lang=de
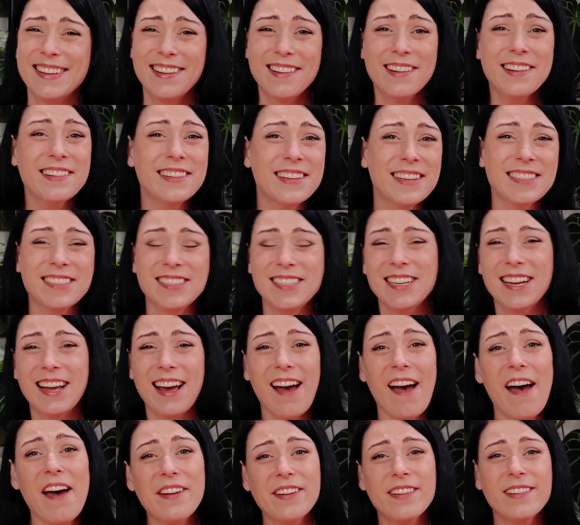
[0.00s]
ne, dass hier
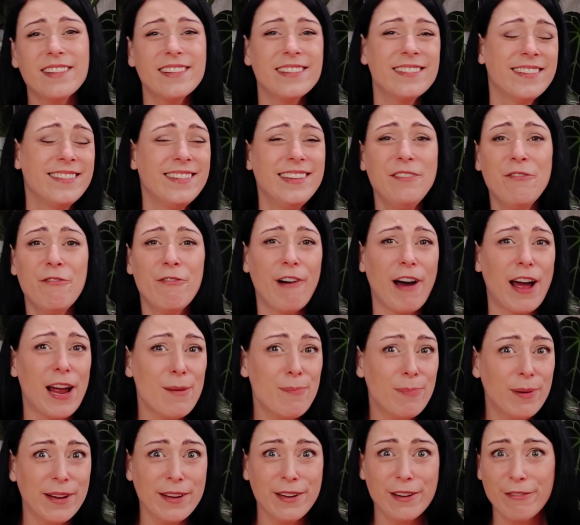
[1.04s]
gerade die
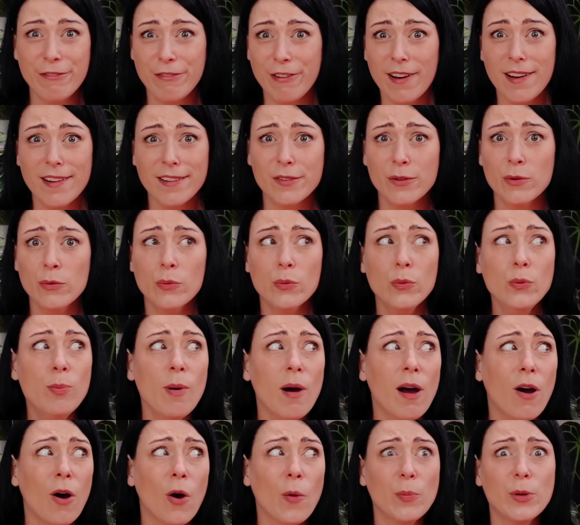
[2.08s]
weibliche Phase
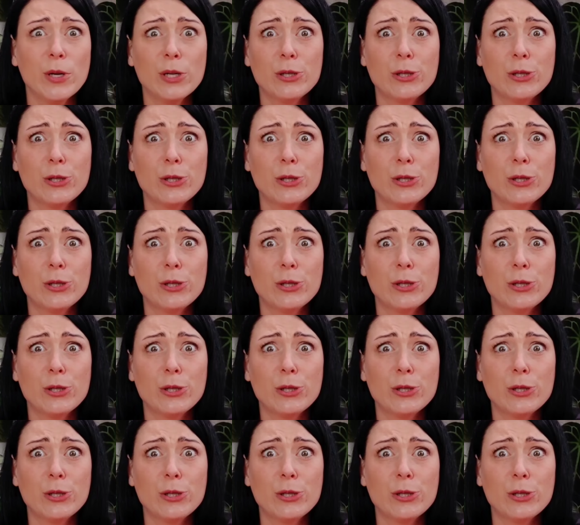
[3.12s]
überhaupt